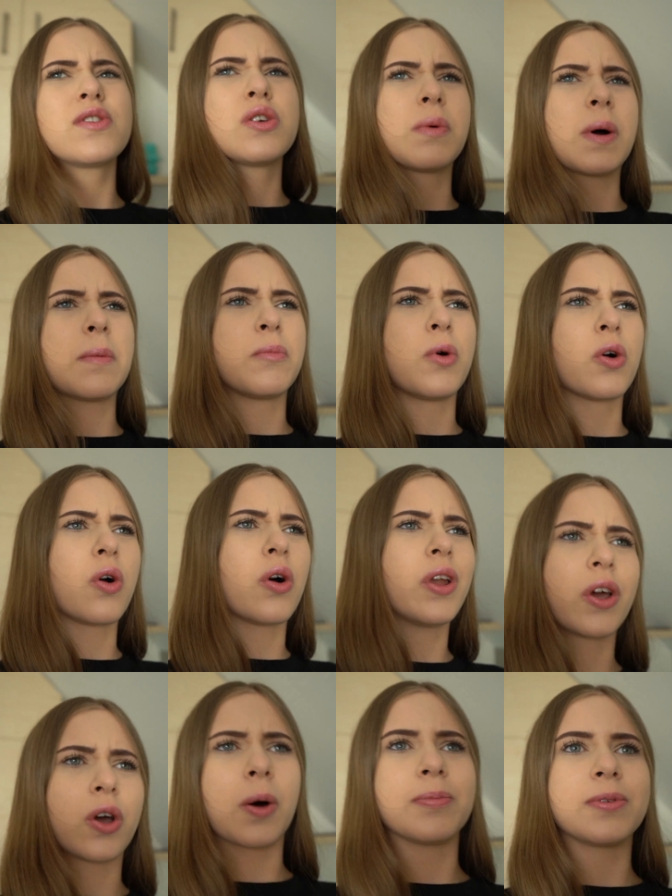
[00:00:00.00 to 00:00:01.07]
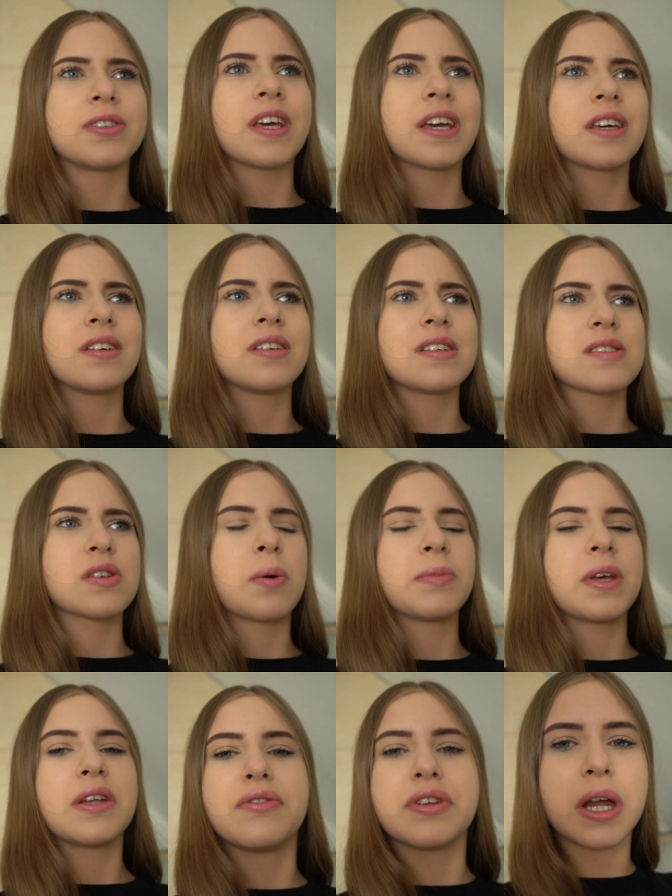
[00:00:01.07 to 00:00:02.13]
Video überhaupt morgen online kommt. Ich denke, das
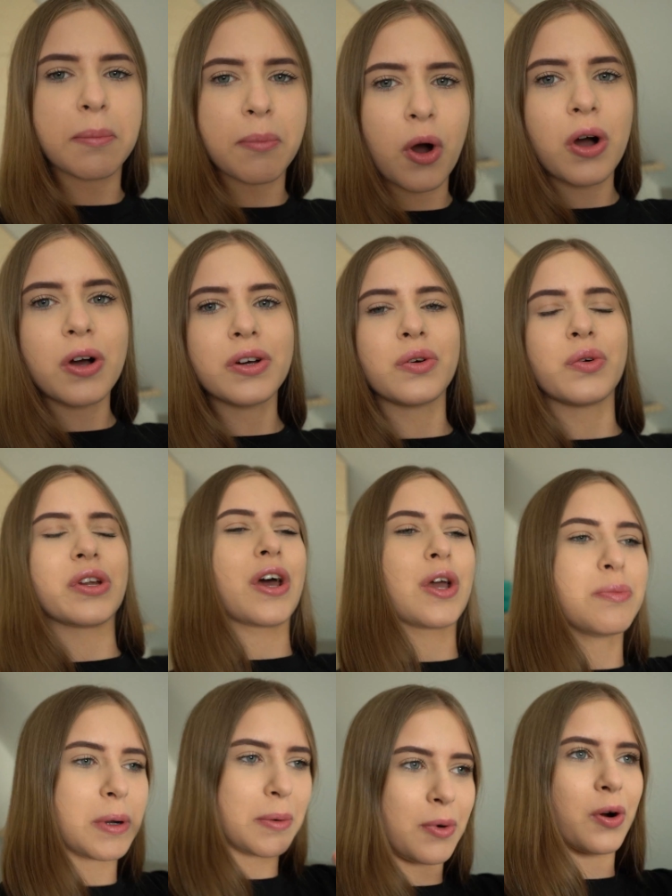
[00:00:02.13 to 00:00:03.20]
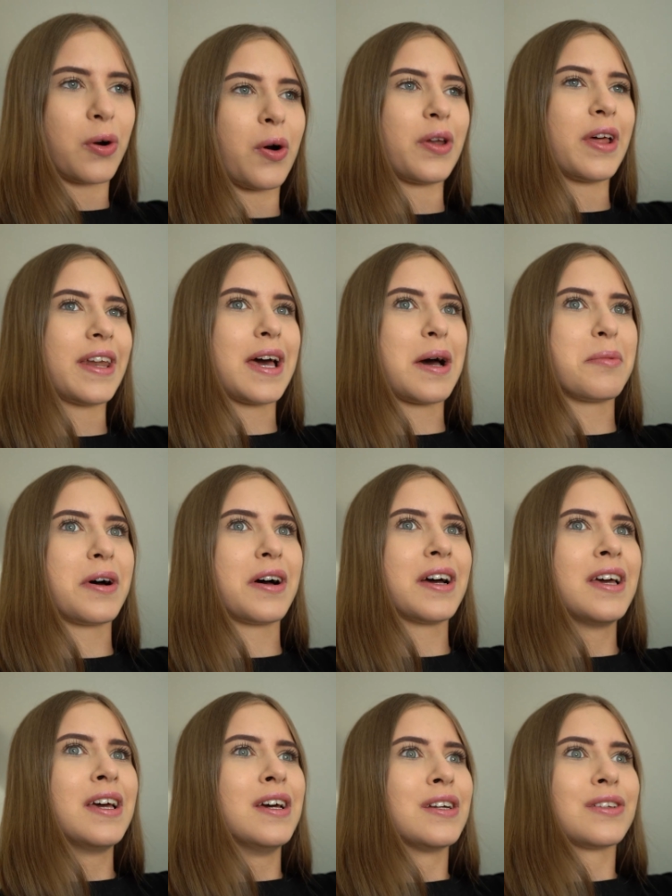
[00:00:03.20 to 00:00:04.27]
kommt entweder morgen oder übermorgen online, aber
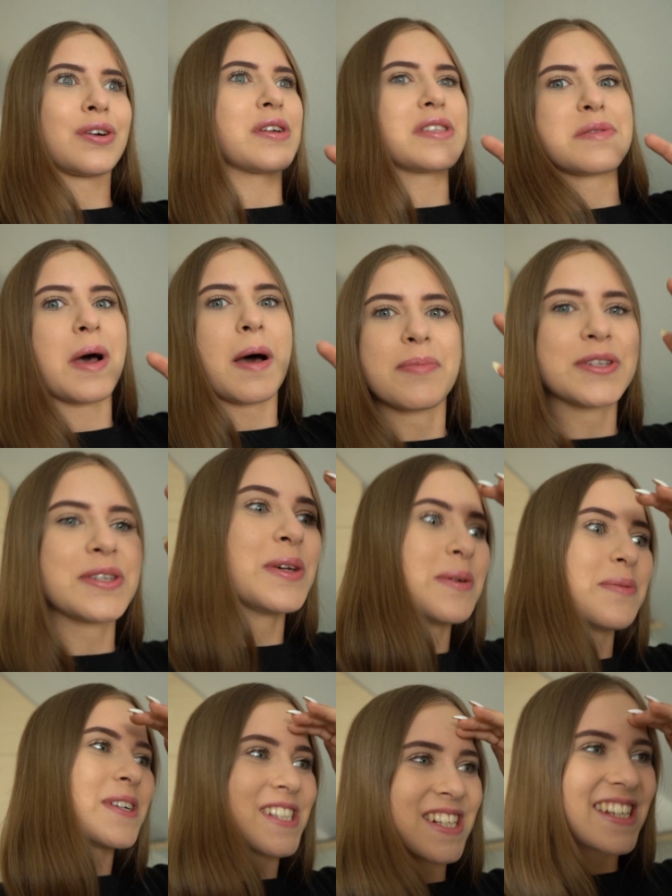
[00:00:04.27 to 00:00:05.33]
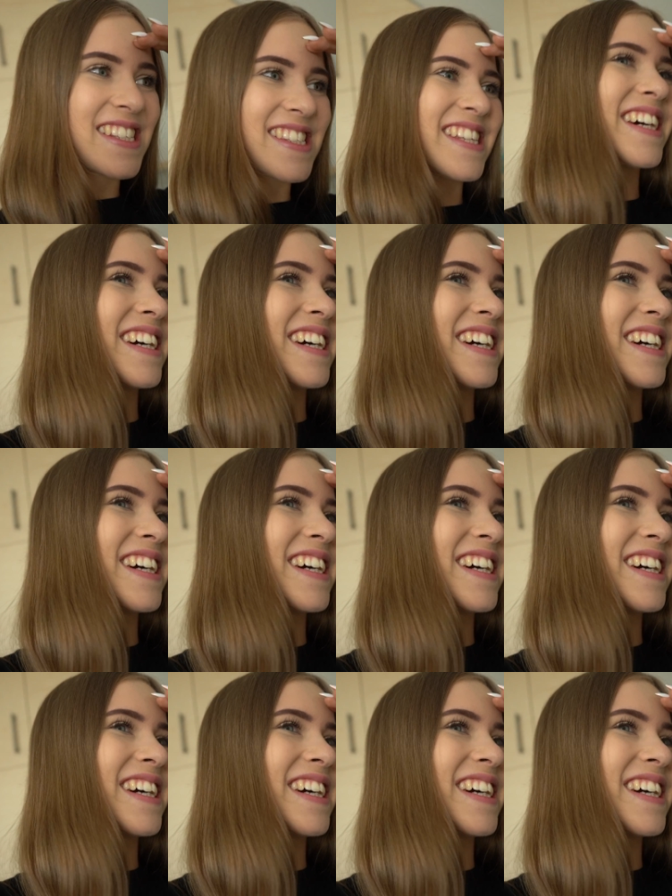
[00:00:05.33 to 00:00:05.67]
trotzdem habe ich übel Schiss.